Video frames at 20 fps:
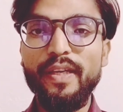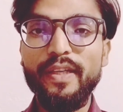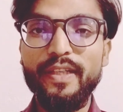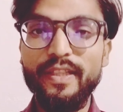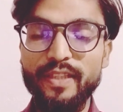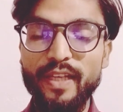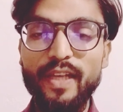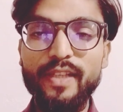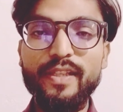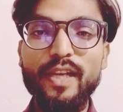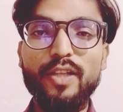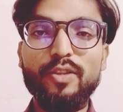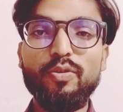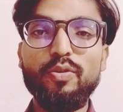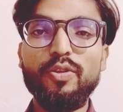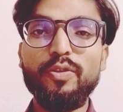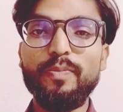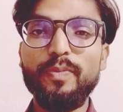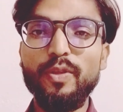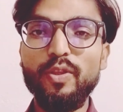किसान
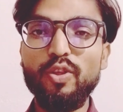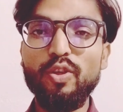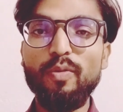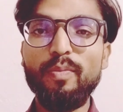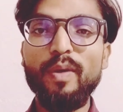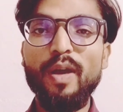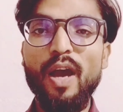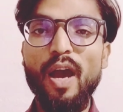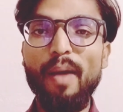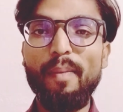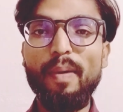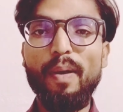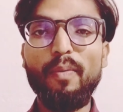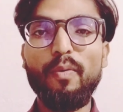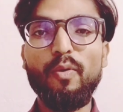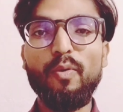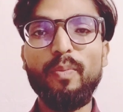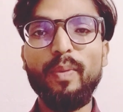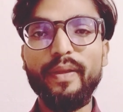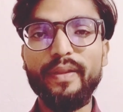साथियों इस वीडियो में हम
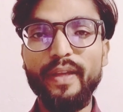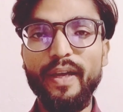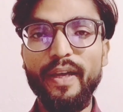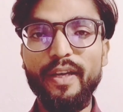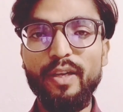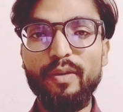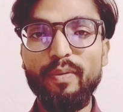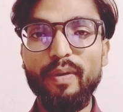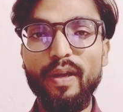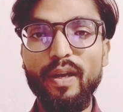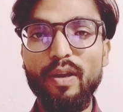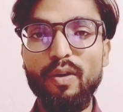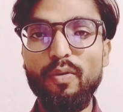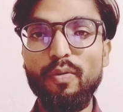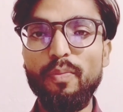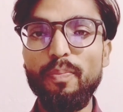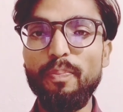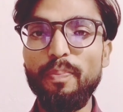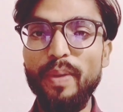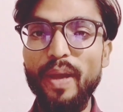आपको बताने वाला
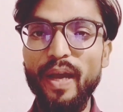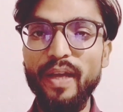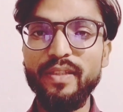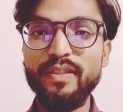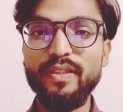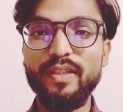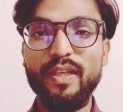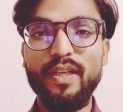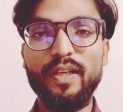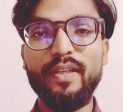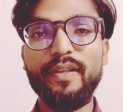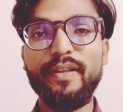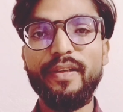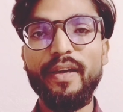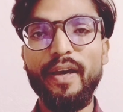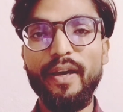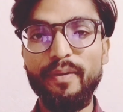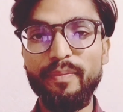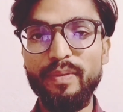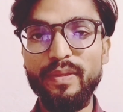हूं प्याज के लिए
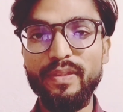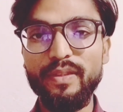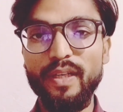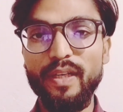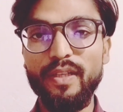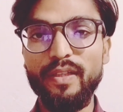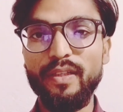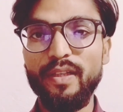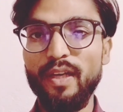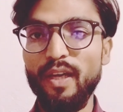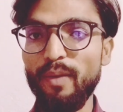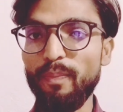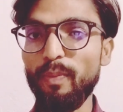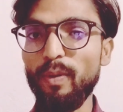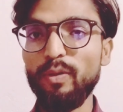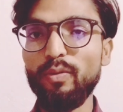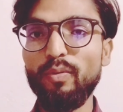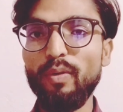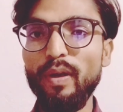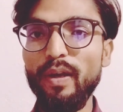हर्बिसाइड
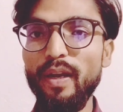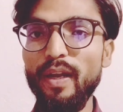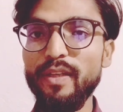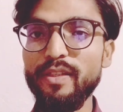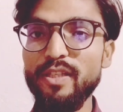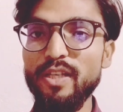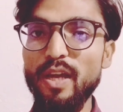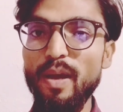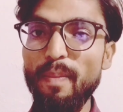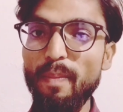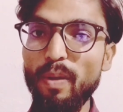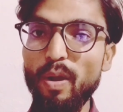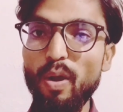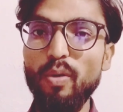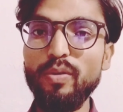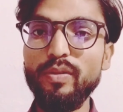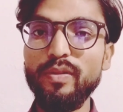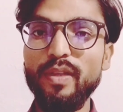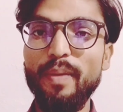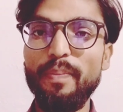खरपतवार नाशी हम
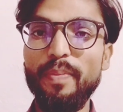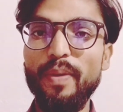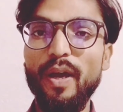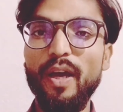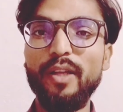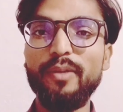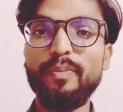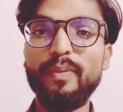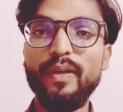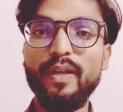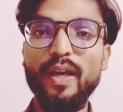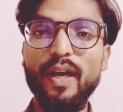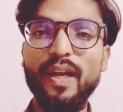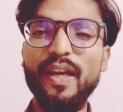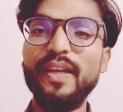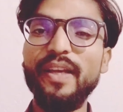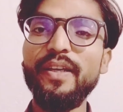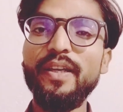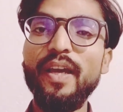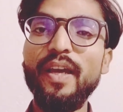कौन सा प्याज में
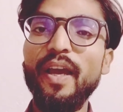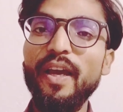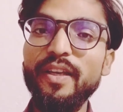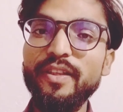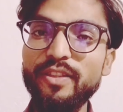डालें